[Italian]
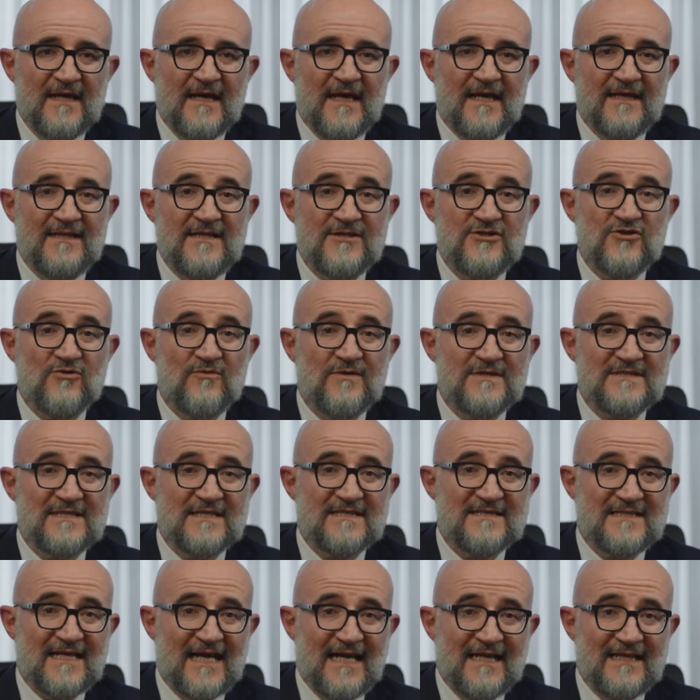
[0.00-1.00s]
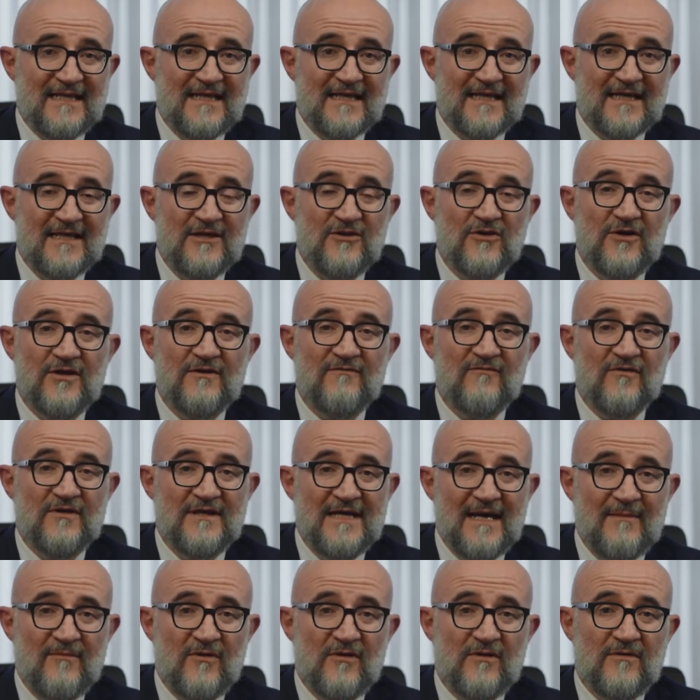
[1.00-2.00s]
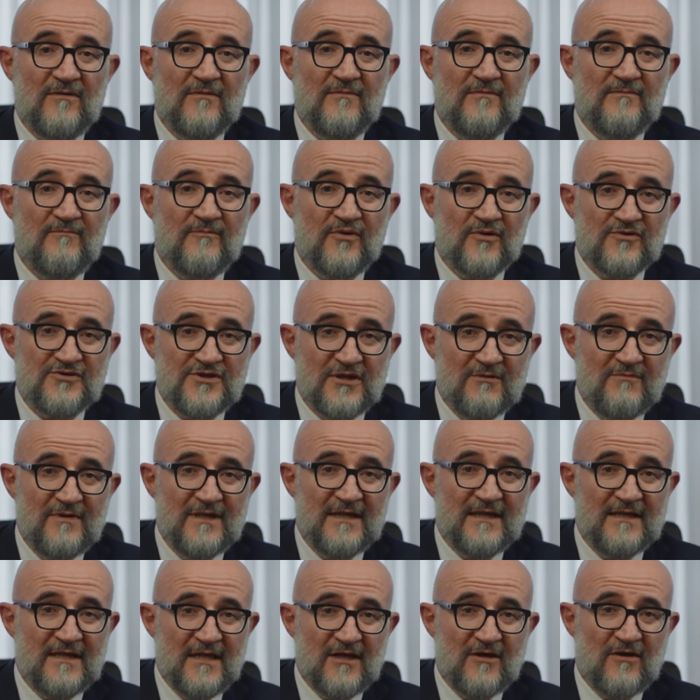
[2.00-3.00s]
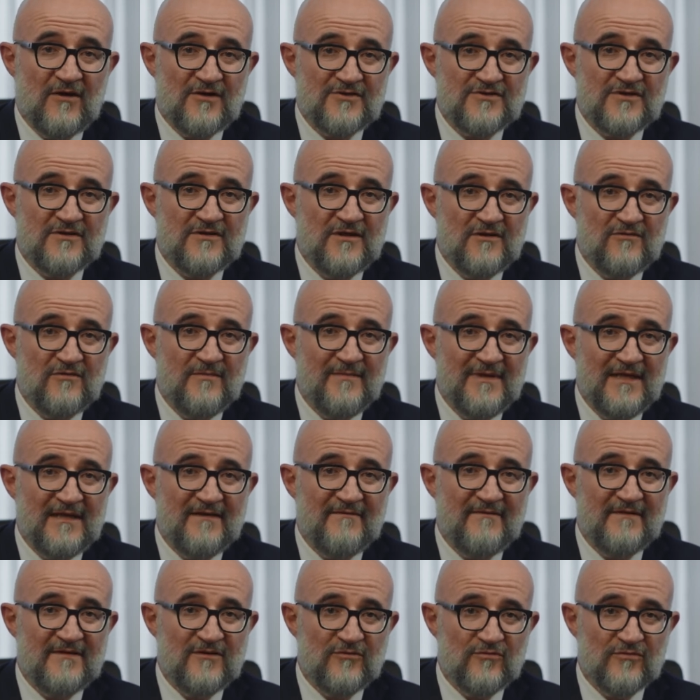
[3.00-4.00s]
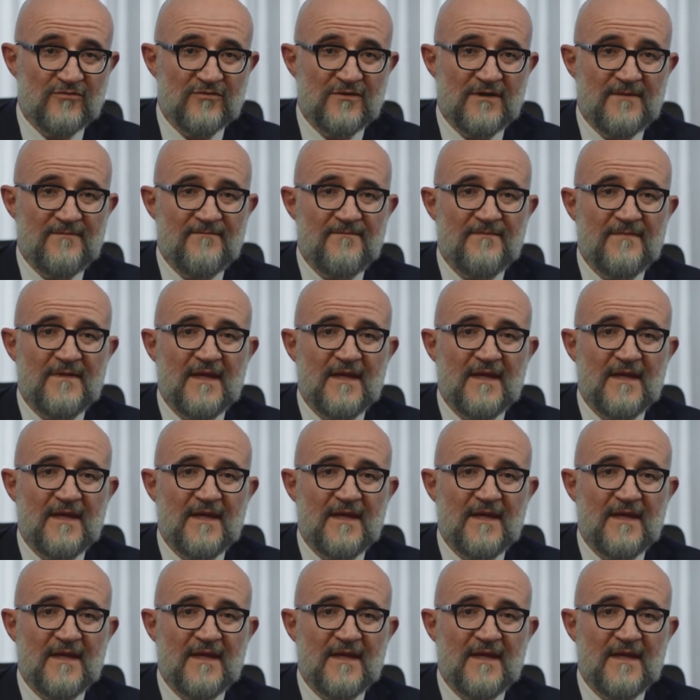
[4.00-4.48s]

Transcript: Ed è su questa strada che noi vogliamo proseguire nel corso del 2021.